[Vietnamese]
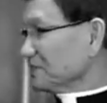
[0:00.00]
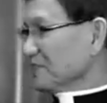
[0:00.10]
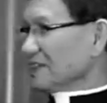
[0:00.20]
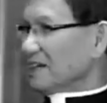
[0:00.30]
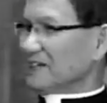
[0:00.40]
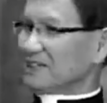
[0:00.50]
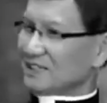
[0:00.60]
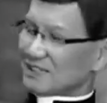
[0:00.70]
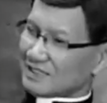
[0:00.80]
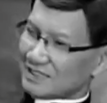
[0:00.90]
Yeah. Đấy,
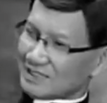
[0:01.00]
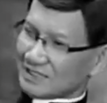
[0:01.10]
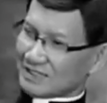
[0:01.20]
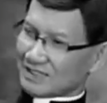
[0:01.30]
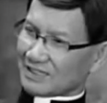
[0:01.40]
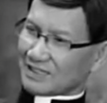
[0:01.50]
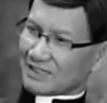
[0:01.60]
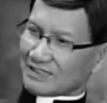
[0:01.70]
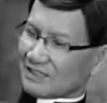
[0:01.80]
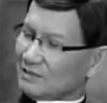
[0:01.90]
thì thì
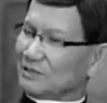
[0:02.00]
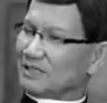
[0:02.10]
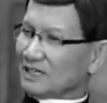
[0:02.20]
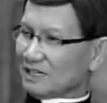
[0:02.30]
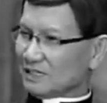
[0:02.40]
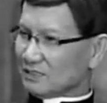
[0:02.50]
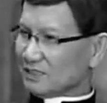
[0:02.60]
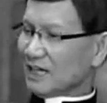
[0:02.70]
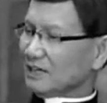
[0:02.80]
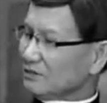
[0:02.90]
cho đến bây giờ người
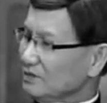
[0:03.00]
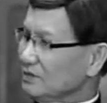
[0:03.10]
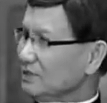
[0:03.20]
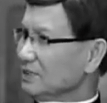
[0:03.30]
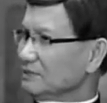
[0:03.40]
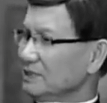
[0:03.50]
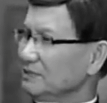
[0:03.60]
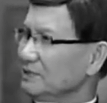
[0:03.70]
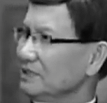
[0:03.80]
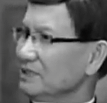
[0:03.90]
Do Thái cũng như người
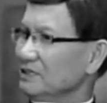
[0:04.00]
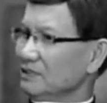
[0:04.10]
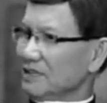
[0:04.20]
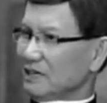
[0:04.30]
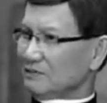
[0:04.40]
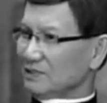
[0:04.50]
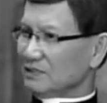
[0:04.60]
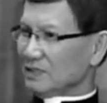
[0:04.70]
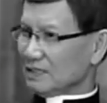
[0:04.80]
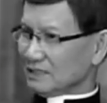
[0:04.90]
bên bên Kitô giáo
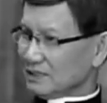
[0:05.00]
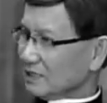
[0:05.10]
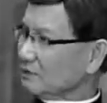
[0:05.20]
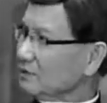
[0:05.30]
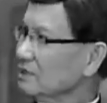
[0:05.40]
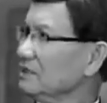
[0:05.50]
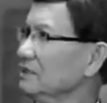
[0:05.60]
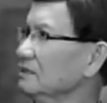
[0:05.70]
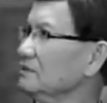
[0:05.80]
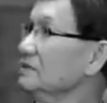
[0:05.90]
vẫn nhận ông y
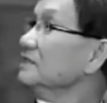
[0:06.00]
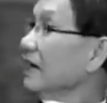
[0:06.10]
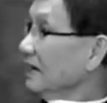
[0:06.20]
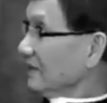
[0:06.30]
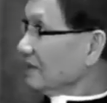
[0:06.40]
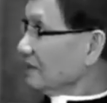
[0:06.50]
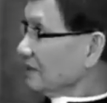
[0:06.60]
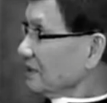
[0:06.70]
ông Isaac